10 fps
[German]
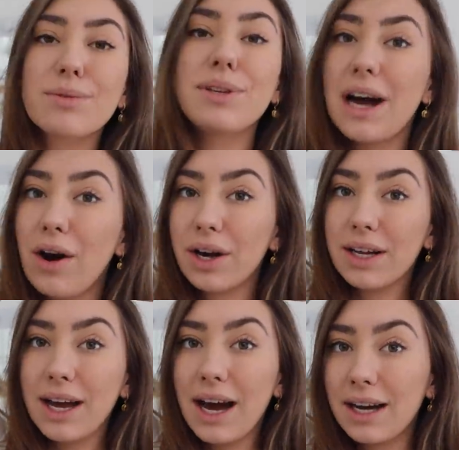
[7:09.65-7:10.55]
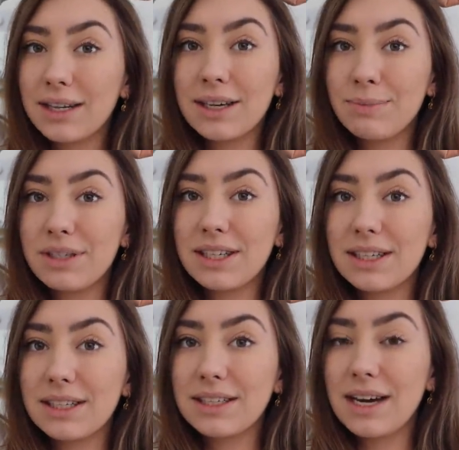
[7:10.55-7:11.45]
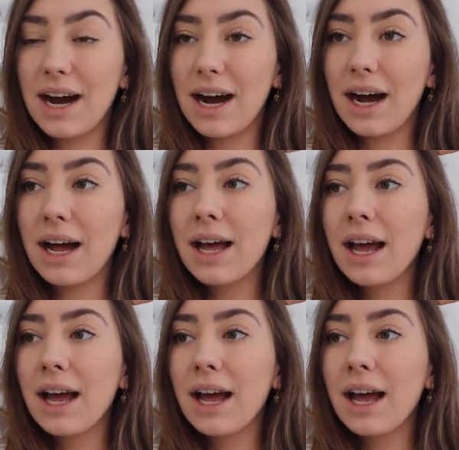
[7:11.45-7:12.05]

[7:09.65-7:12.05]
Es wird da auch hingehangen, damit ich da